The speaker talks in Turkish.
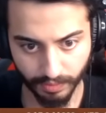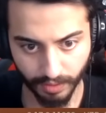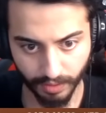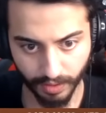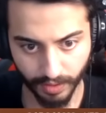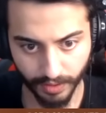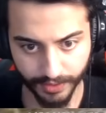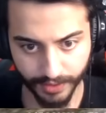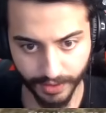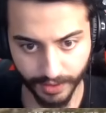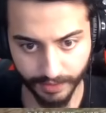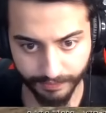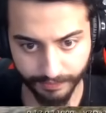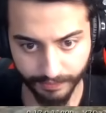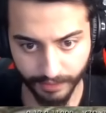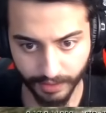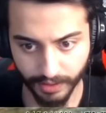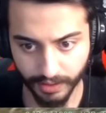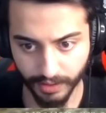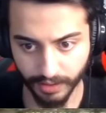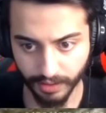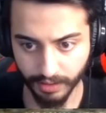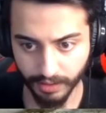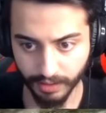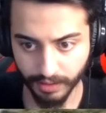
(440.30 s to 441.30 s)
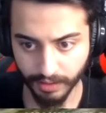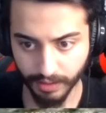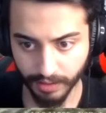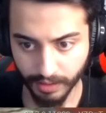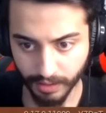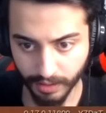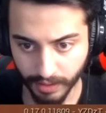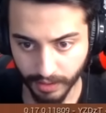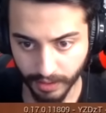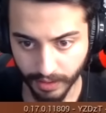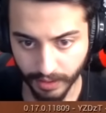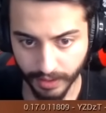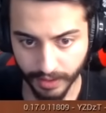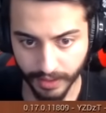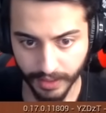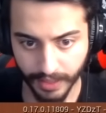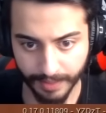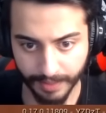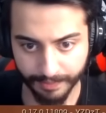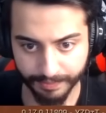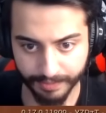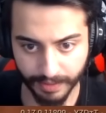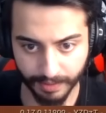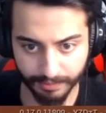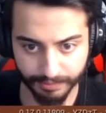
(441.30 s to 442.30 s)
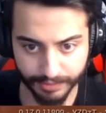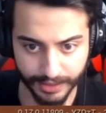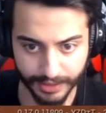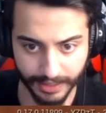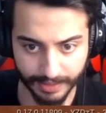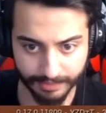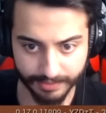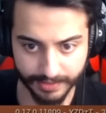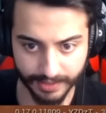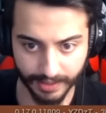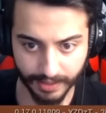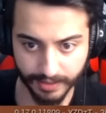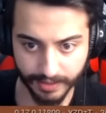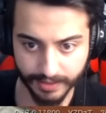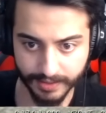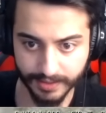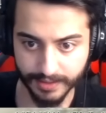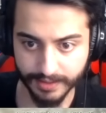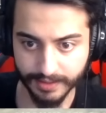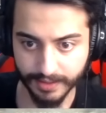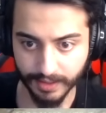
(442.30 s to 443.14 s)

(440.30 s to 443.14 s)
Adam var ya. Lebron James anasını